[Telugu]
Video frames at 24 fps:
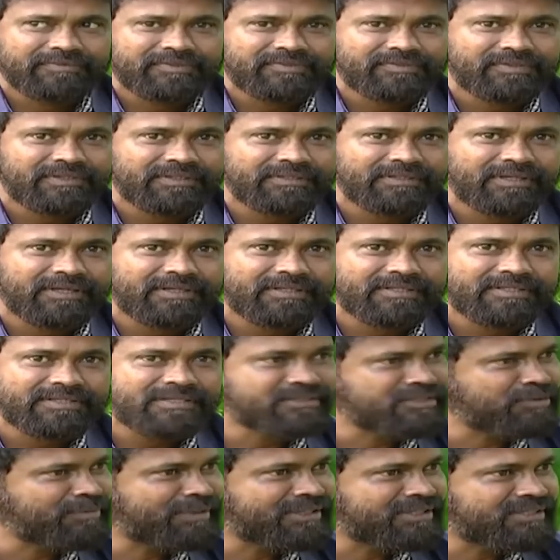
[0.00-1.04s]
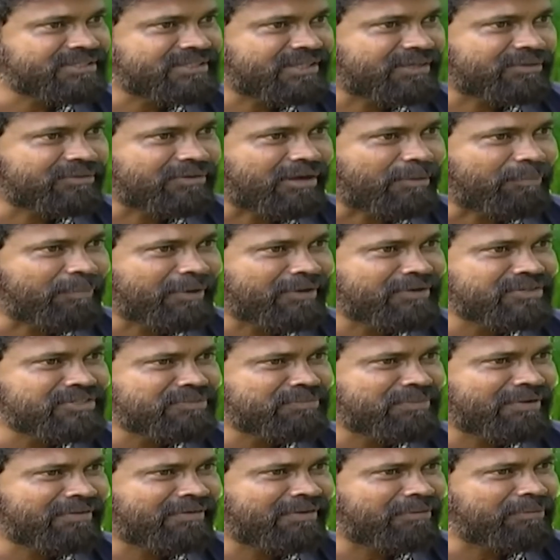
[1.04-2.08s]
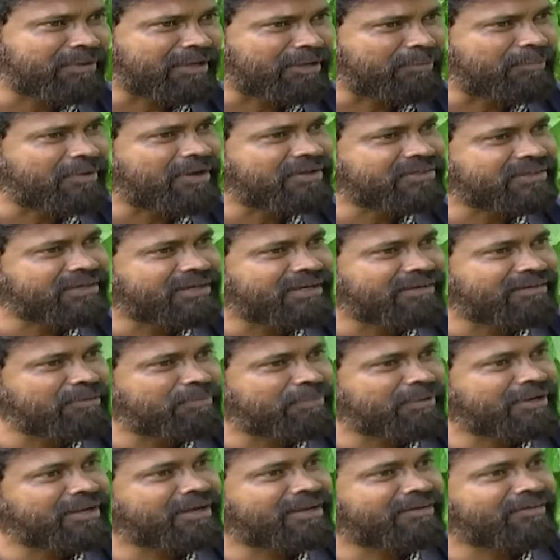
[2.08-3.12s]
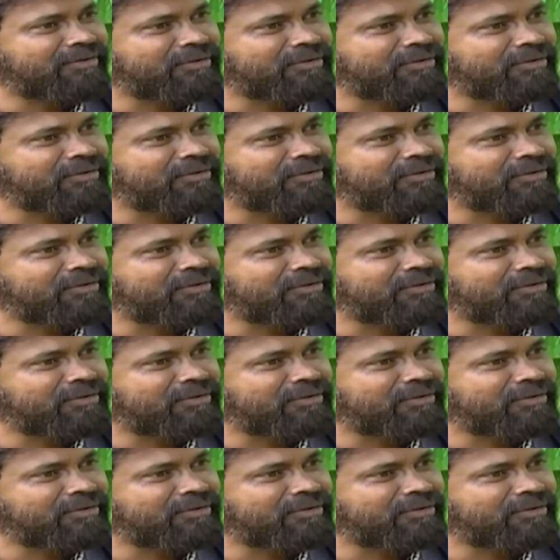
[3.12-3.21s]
విశ్వనాథ్ గారు తీసే సినిమాలు తీశారు అప్పటి నుంచి మేమేం ఏమాత్రం డెవలప్ అయినా నేను